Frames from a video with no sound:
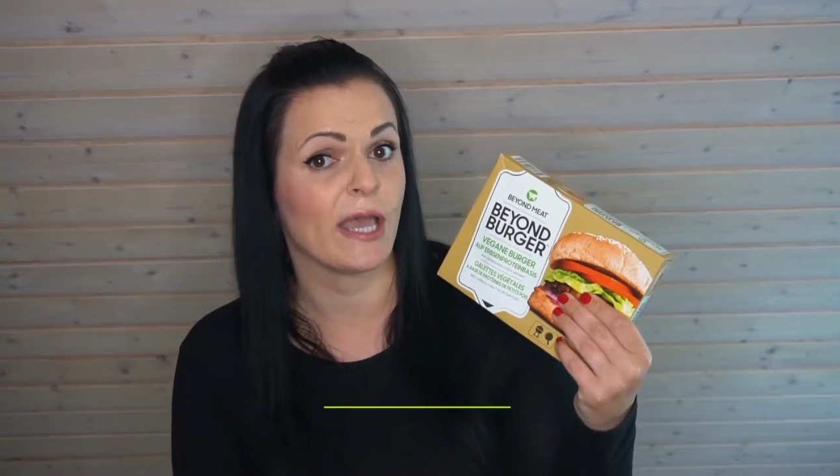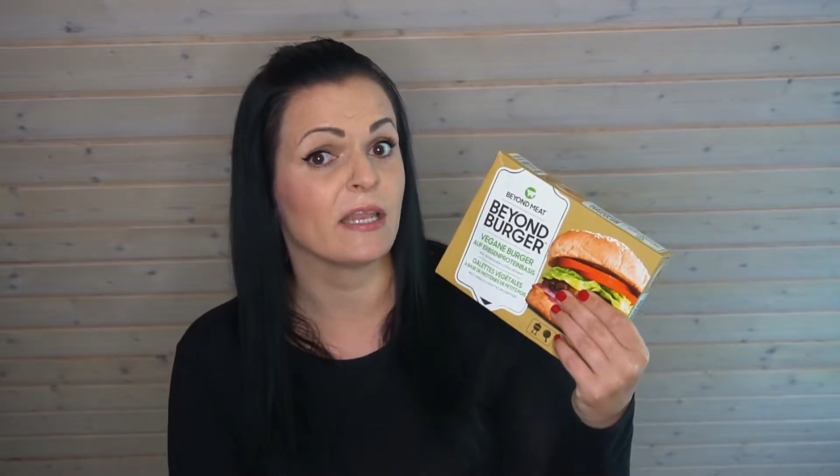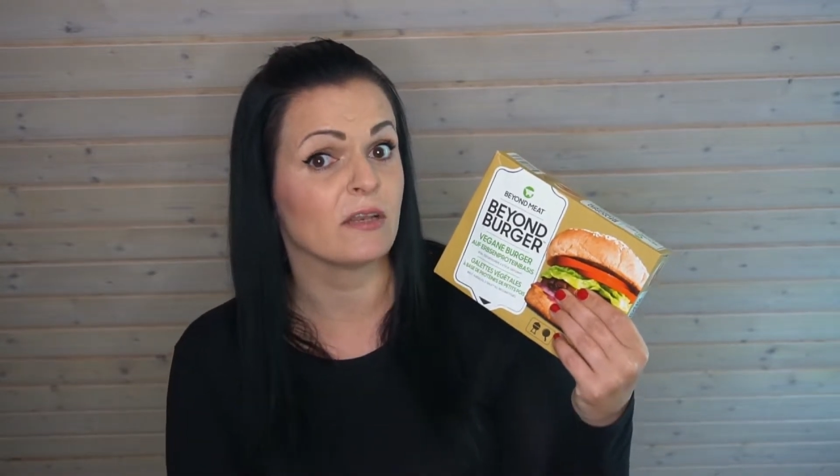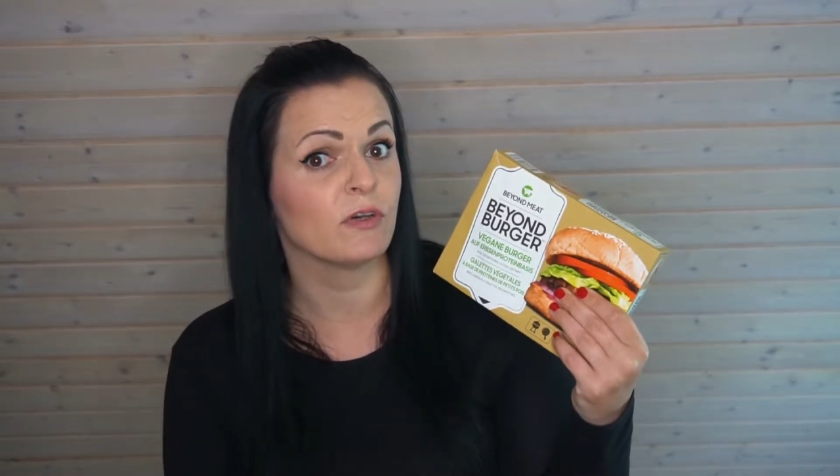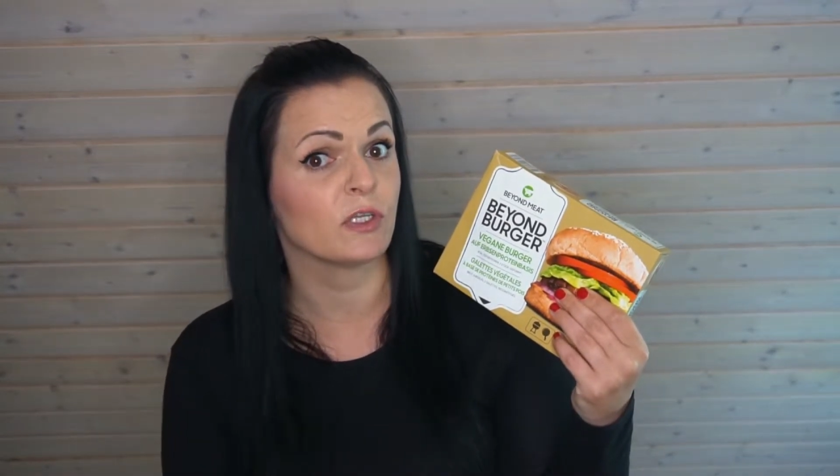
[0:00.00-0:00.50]

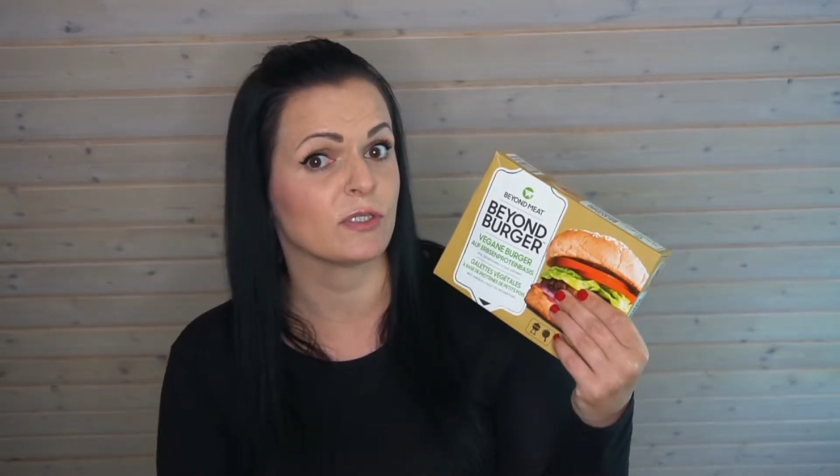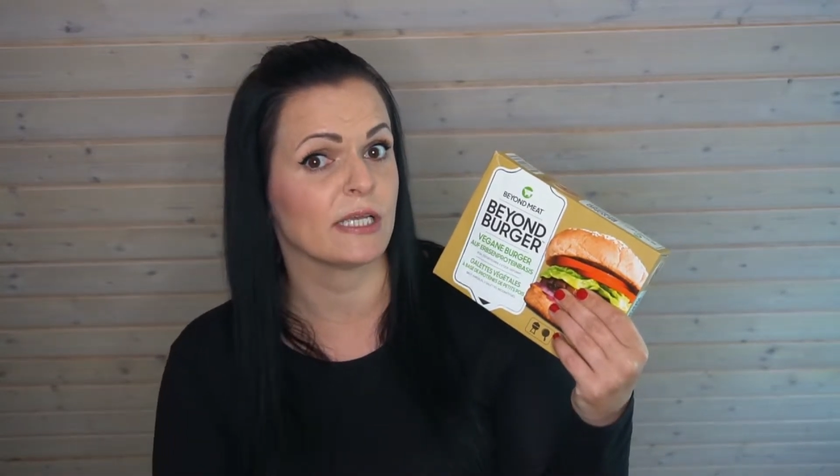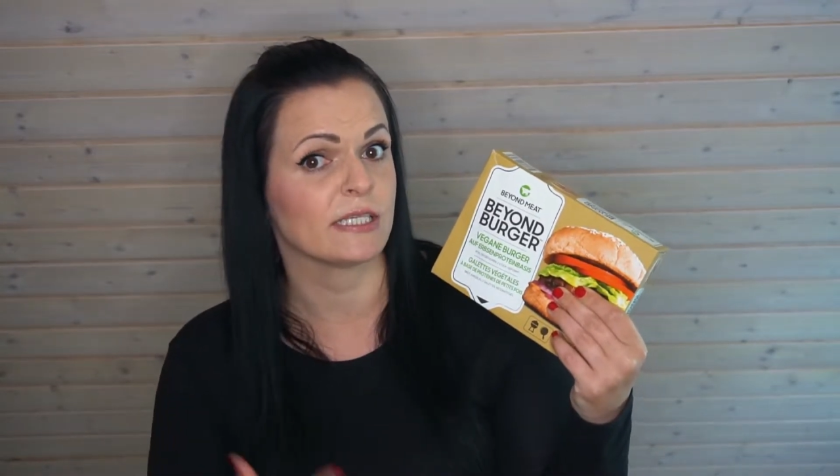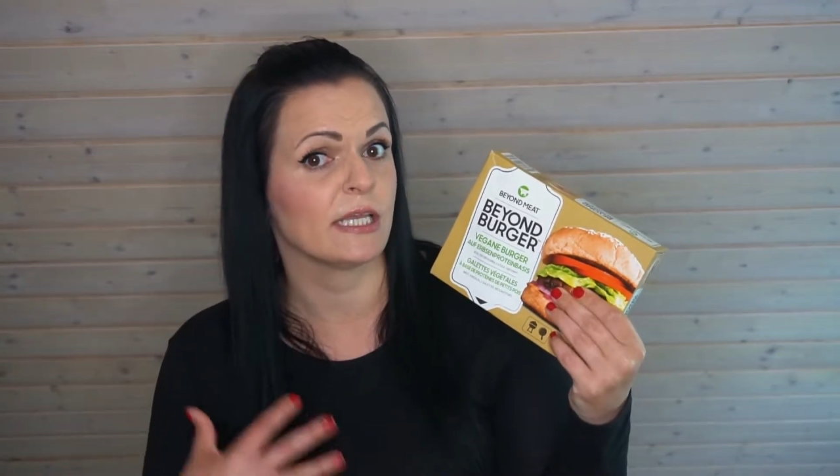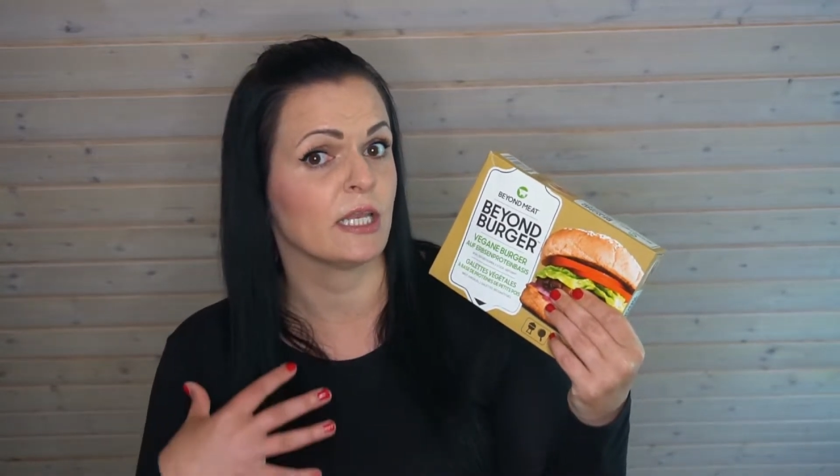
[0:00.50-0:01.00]
ändern wird und
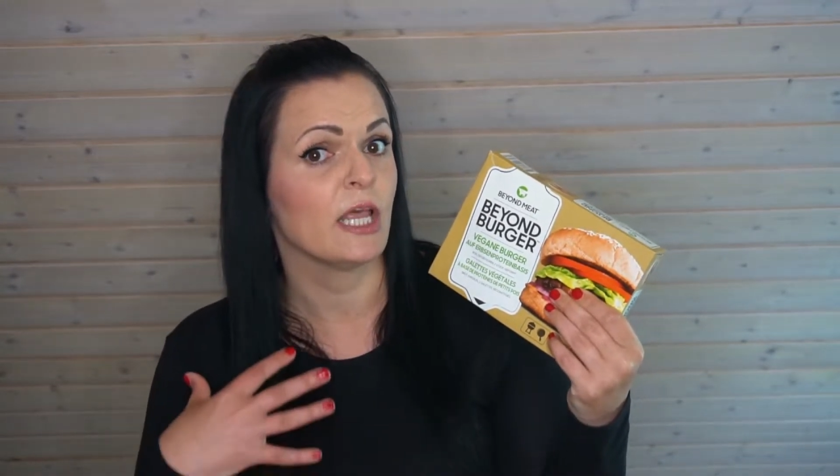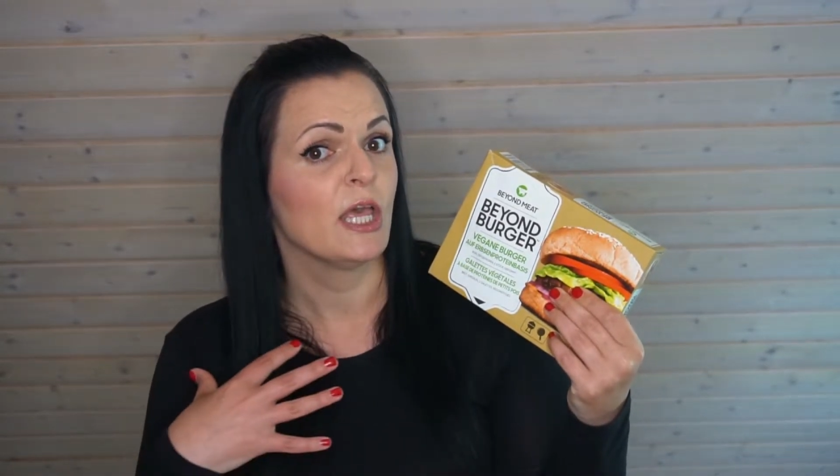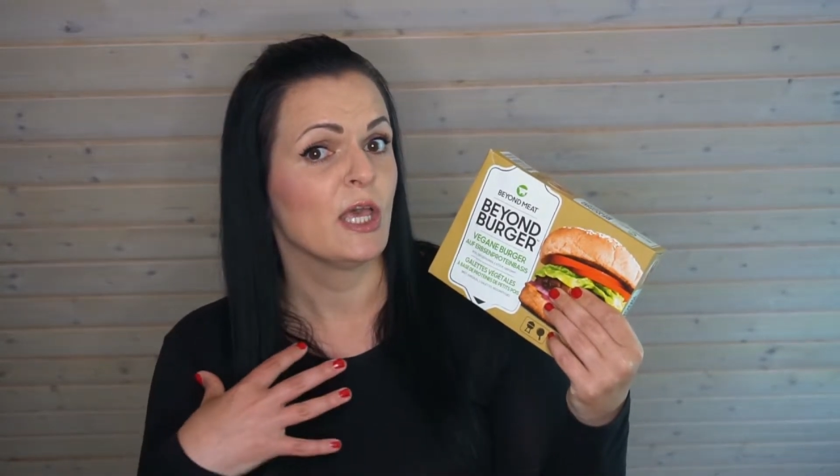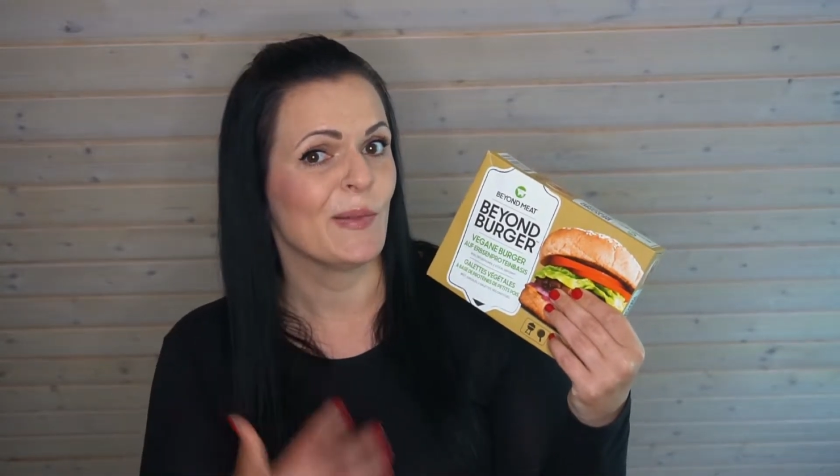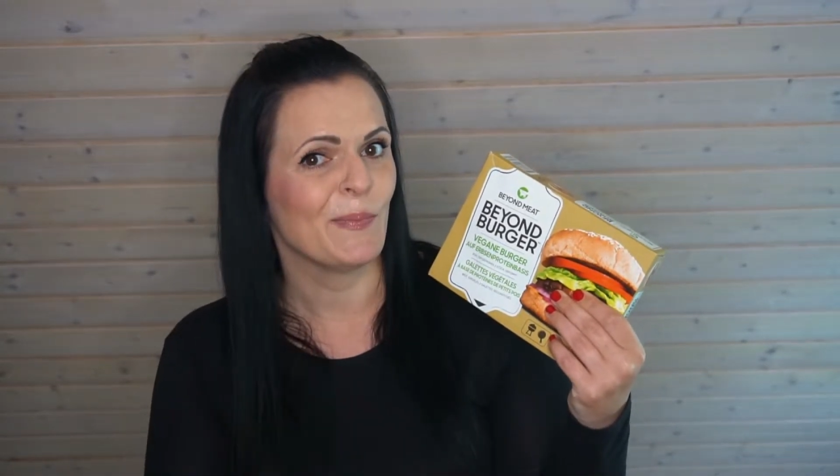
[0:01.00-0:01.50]
dass ihr ihn
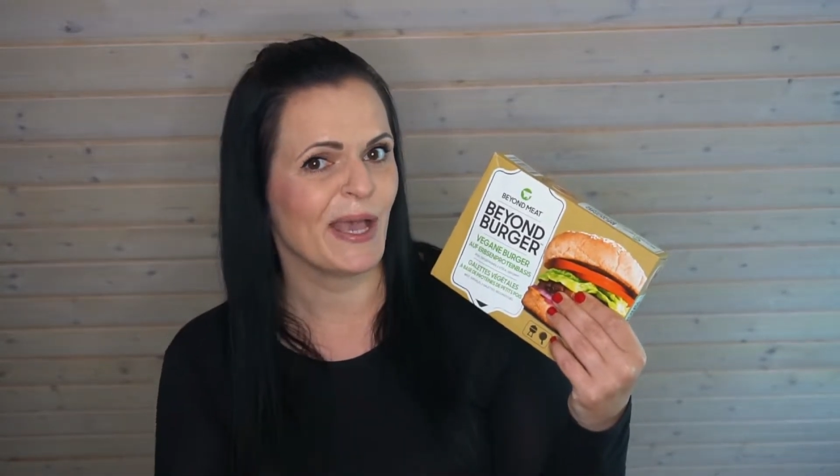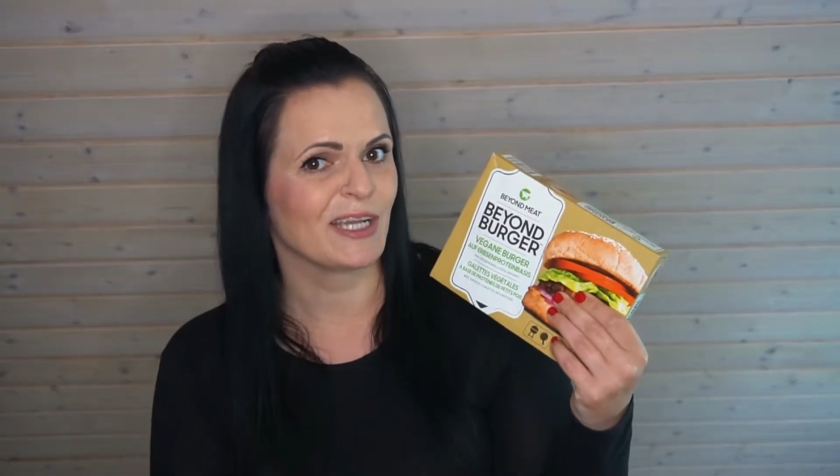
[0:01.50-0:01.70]
in mehr